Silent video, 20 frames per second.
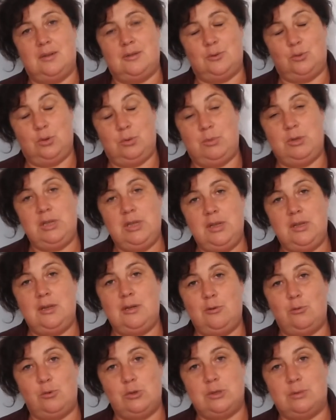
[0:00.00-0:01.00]
Ну и мне,
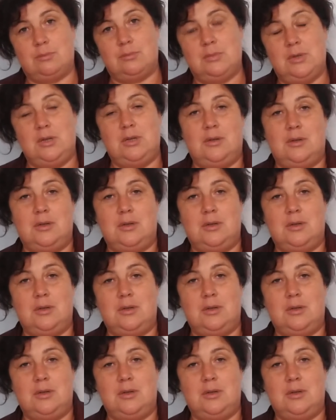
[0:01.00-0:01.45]
и людям.